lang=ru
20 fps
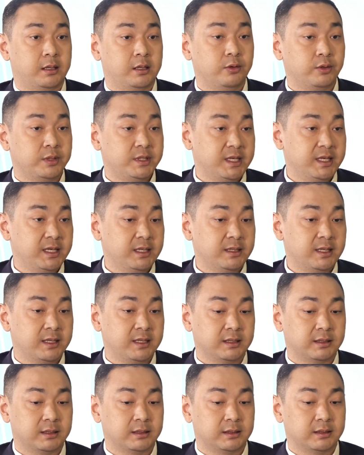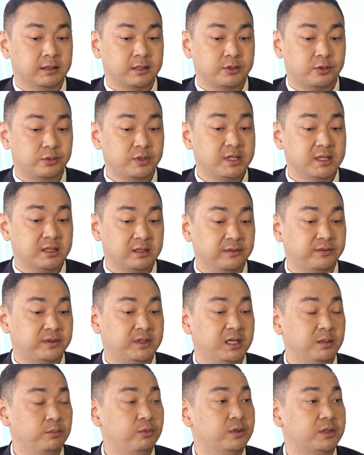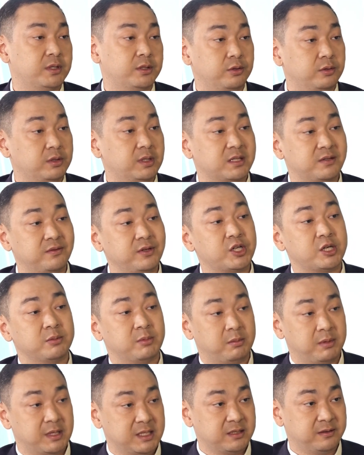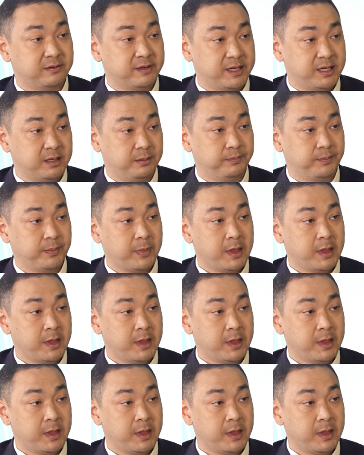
людей, да, студентов требуется только с высшим образованием